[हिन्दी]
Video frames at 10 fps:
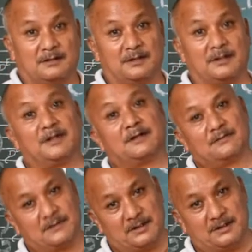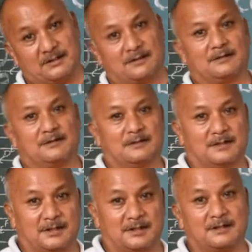एक एक
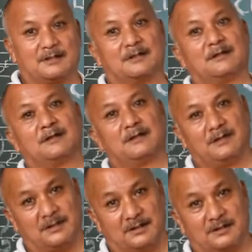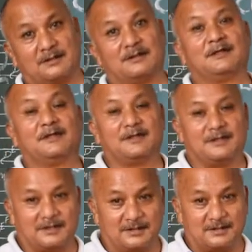एक एक
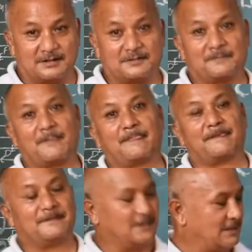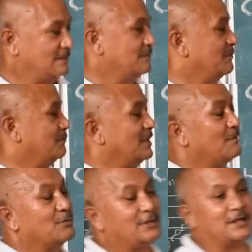एक एक मेरा बोलने